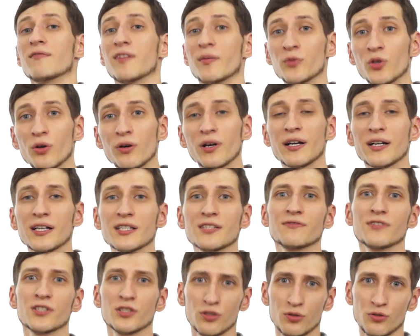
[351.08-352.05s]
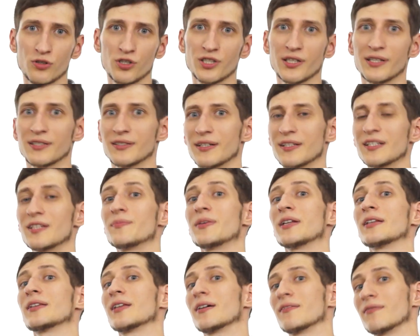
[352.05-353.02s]
Во много раз возросший
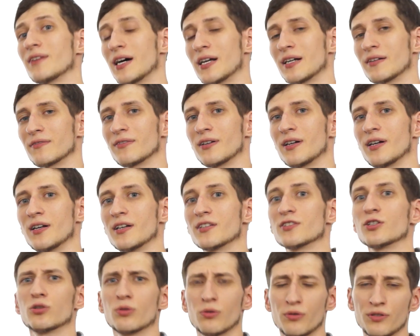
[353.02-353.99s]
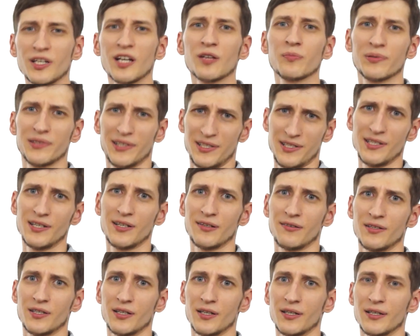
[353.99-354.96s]
ассортимент товаров – затруднял
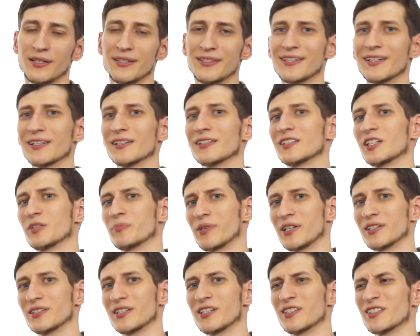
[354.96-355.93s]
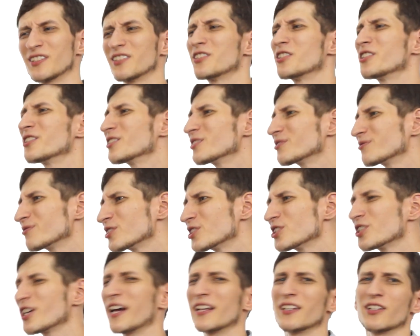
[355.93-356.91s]
планирование, делал этот процесс
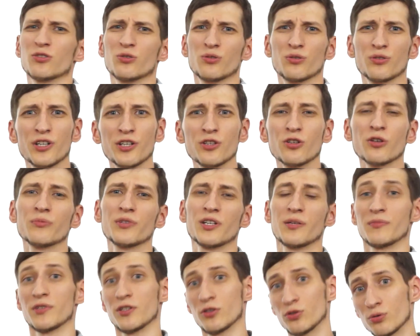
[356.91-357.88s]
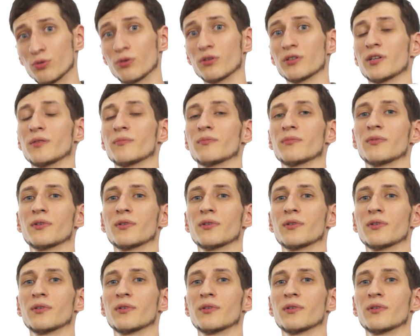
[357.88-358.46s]
чрезвычайно трудоемким и долгим.